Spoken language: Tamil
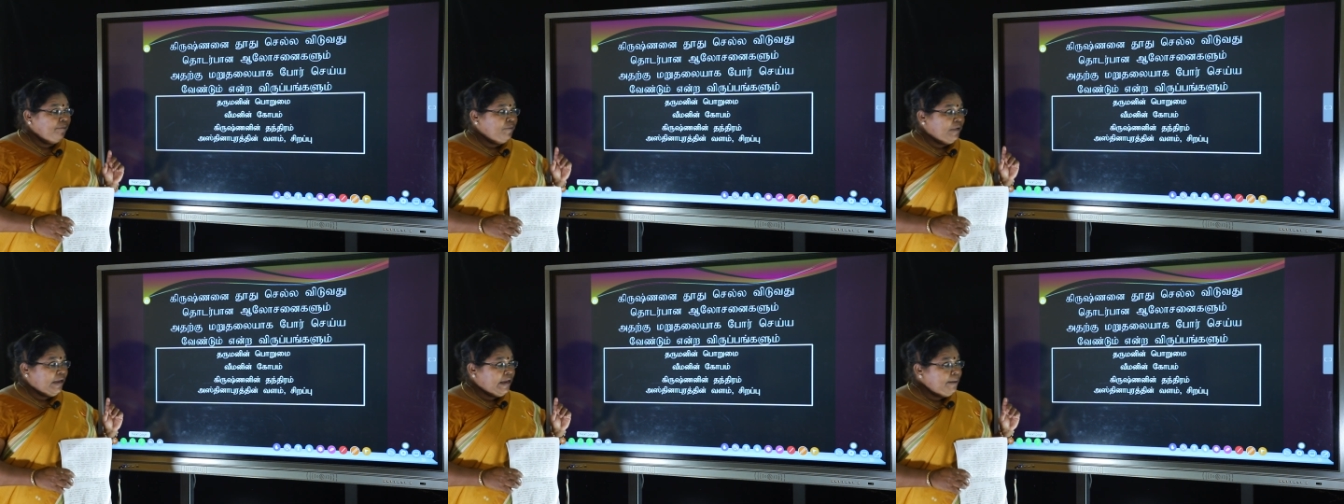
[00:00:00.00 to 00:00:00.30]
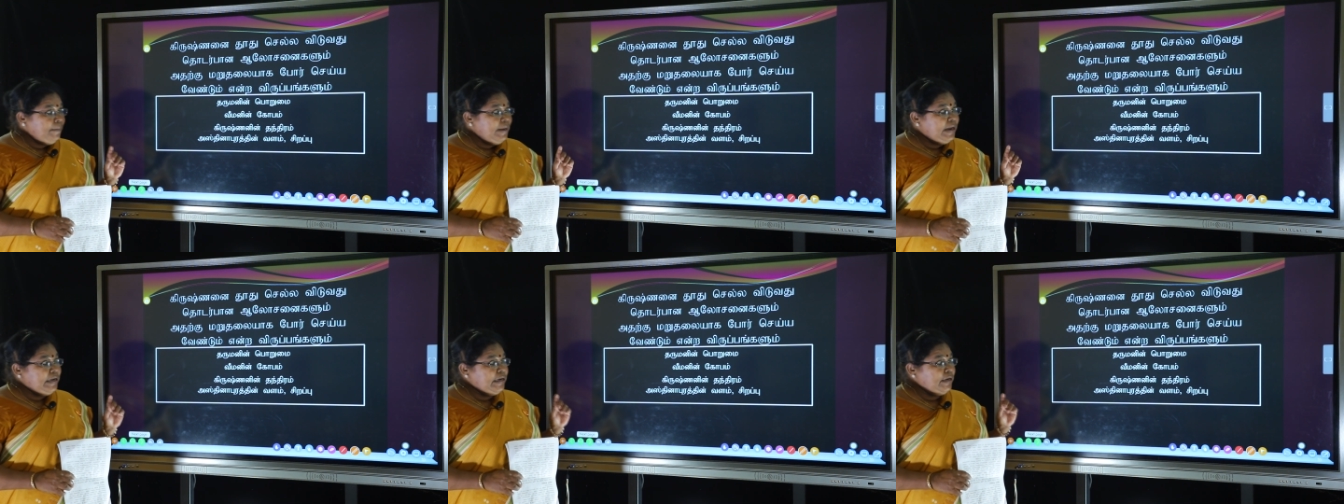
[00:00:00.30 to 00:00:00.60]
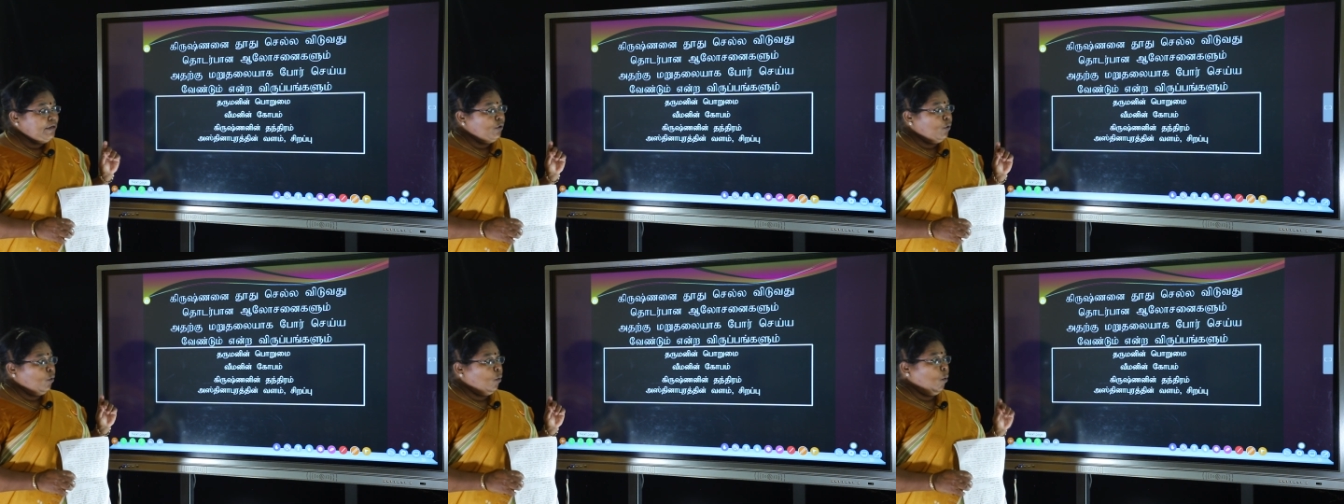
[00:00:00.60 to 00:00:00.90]

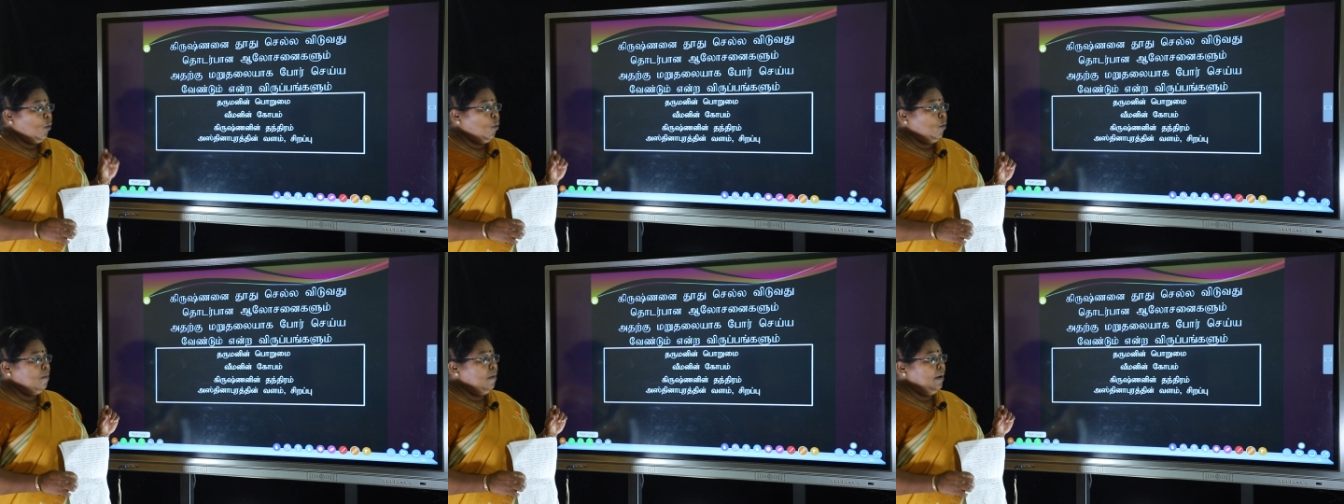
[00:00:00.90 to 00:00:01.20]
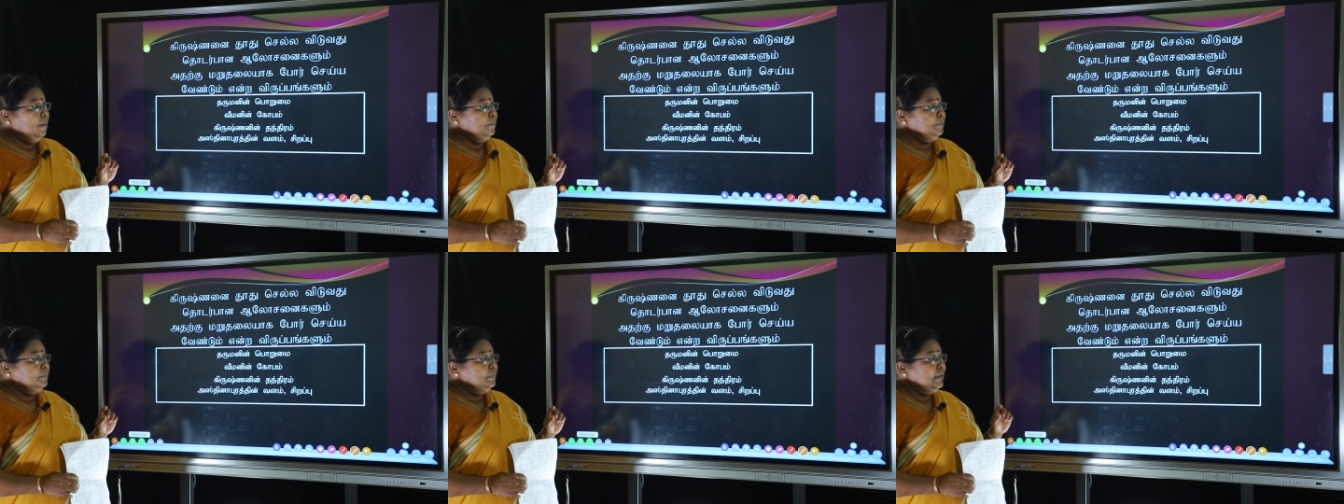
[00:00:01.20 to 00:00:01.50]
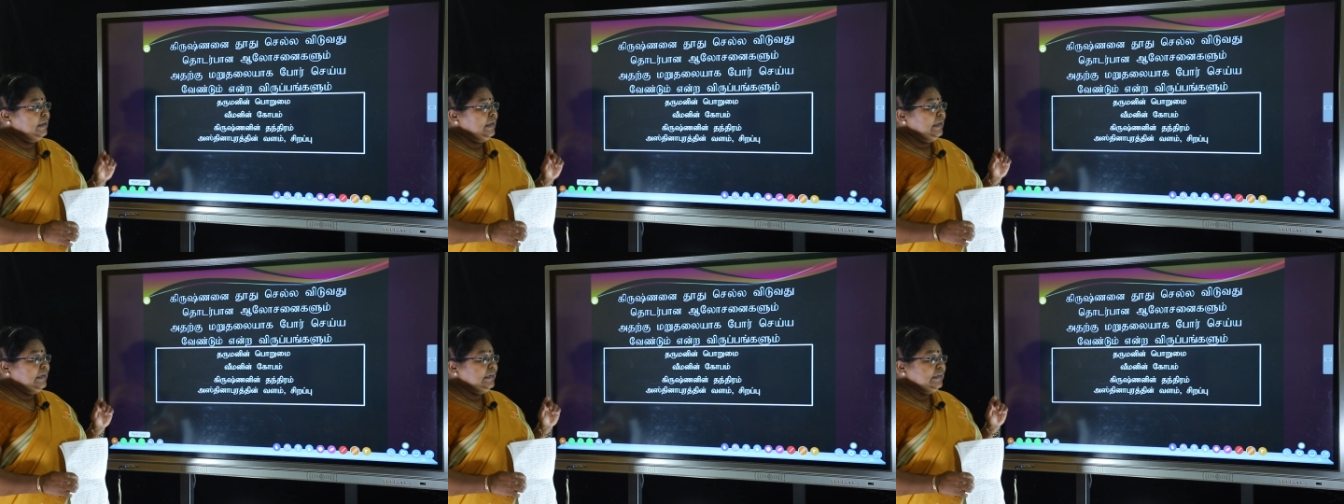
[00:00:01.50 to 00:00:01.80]
பீமனின் கோபம்
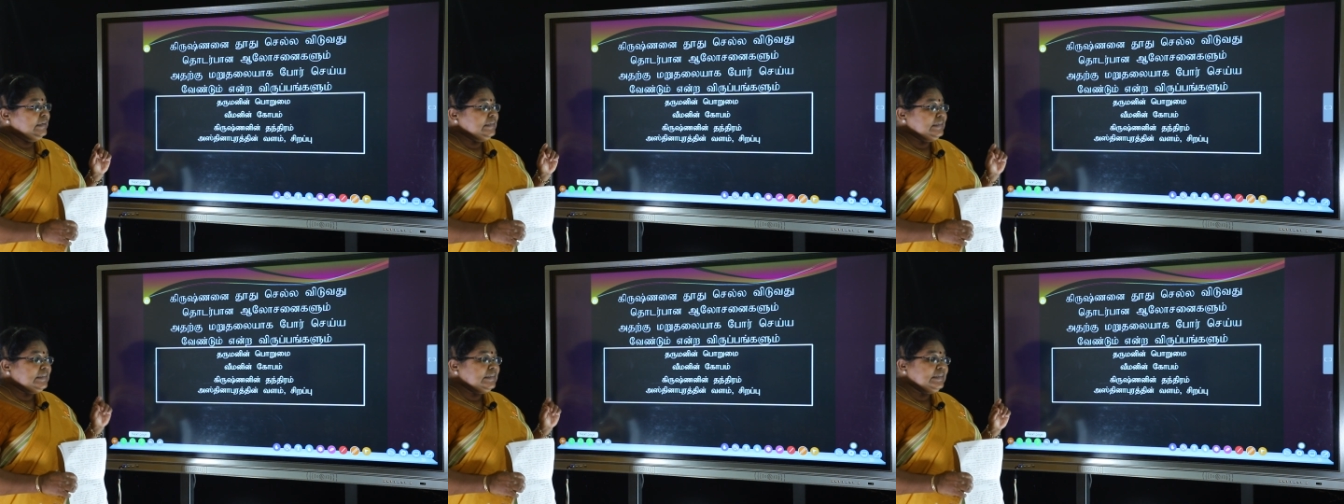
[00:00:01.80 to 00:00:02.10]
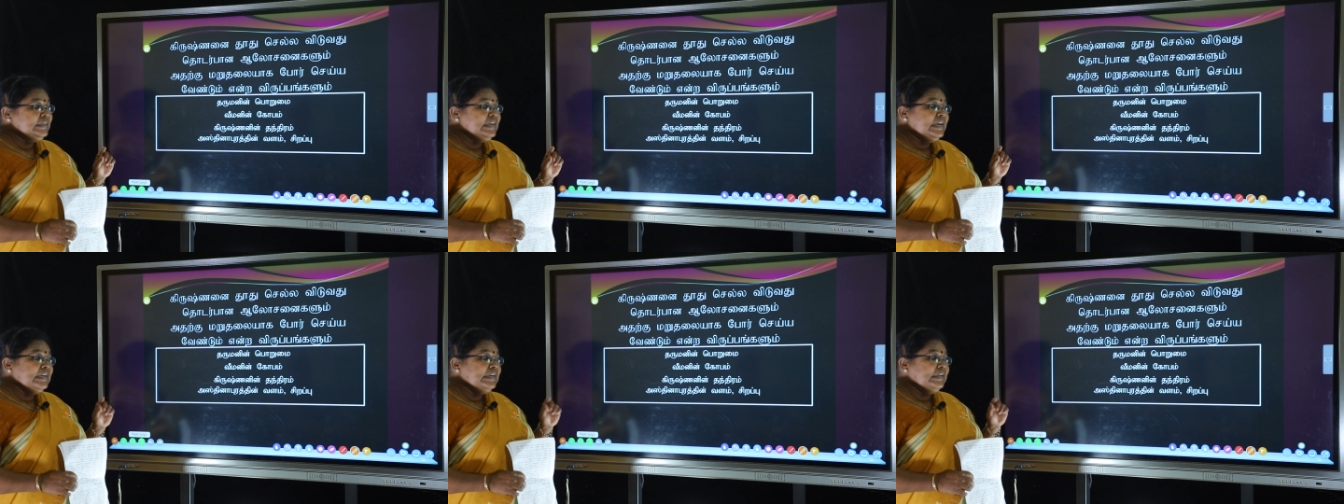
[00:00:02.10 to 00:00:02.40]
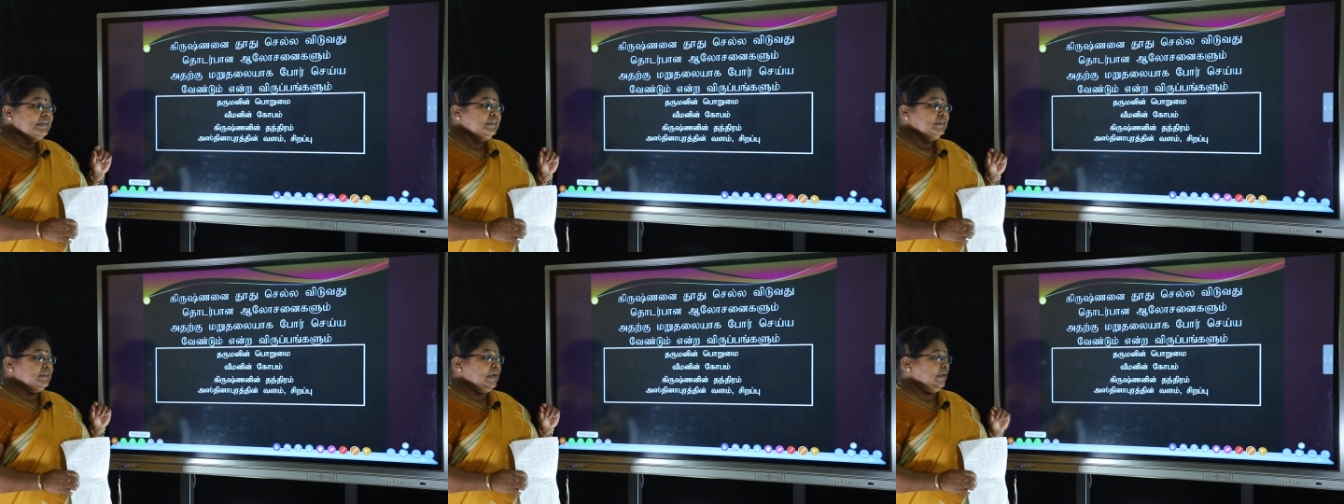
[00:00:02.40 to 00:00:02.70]
கிருஷ்ணனின்